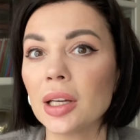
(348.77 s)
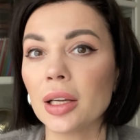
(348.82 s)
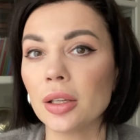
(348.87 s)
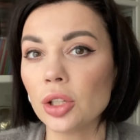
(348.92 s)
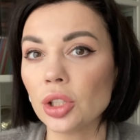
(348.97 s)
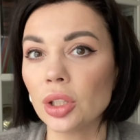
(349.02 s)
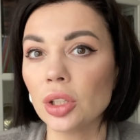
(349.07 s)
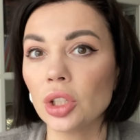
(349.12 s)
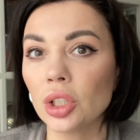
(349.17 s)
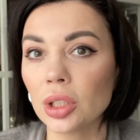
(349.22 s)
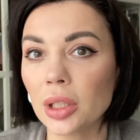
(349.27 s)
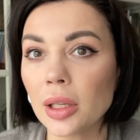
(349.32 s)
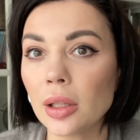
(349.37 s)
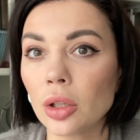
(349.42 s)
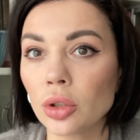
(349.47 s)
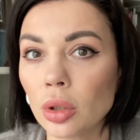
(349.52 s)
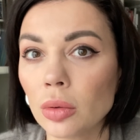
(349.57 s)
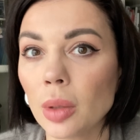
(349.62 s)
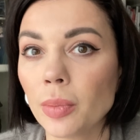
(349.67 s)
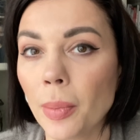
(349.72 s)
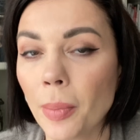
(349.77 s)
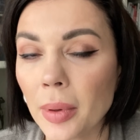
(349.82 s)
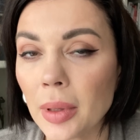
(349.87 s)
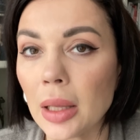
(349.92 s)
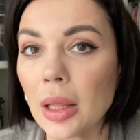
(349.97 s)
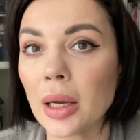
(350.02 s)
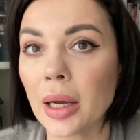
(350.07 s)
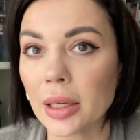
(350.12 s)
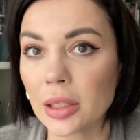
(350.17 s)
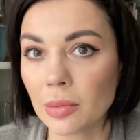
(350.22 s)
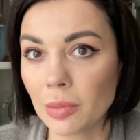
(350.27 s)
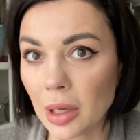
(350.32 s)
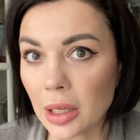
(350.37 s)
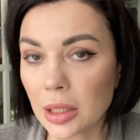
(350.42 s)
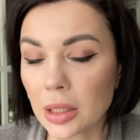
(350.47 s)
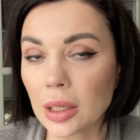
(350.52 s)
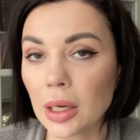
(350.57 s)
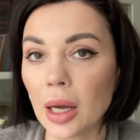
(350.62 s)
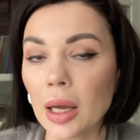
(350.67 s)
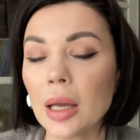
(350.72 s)
и, конечно, нежелательно, чтобы попадала
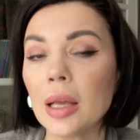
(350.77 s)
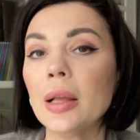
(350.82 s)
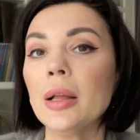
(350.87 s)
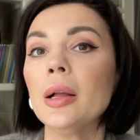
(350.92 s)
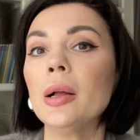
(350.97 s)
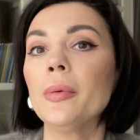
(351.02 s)
косметика,